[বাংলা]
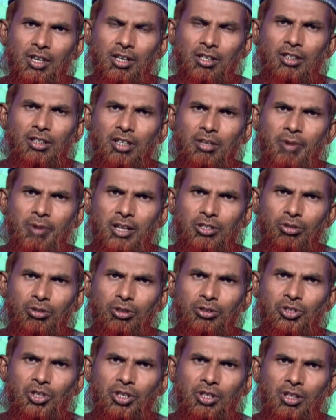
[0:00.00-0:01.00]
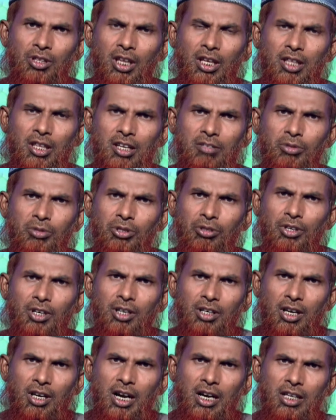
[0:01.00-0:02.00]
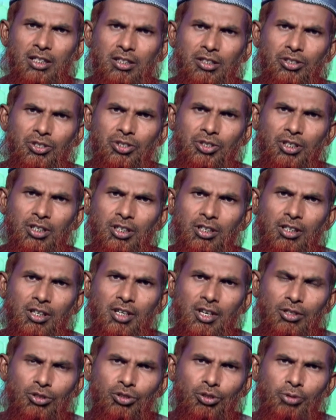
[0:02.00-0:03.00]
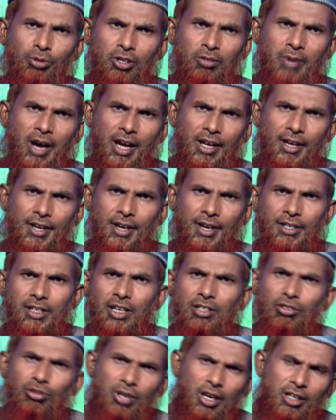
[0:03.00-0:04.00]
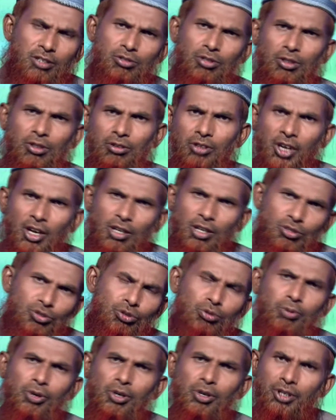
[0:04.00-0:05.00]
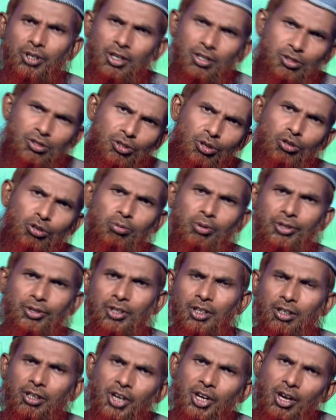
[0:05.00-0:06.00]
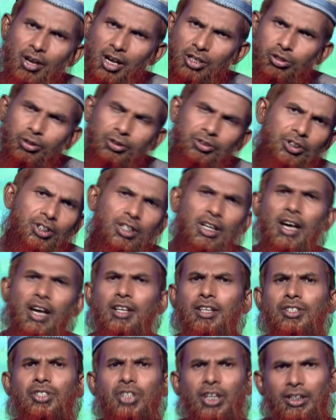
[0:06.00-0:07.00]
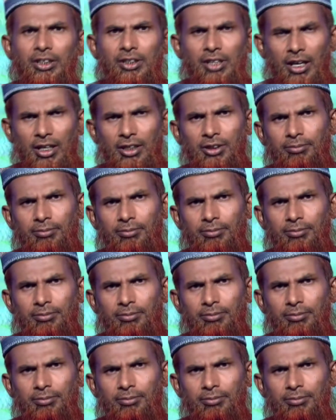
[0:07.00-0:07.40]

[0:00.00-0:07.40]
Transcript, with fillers: ইতিবাচক চিন্তা তার ভিতরে নাড়া দিচ্ছে যুবক ভাইরা এটাই তো একজন যুবকের যৌবনের সত্যিকারের চাহিদা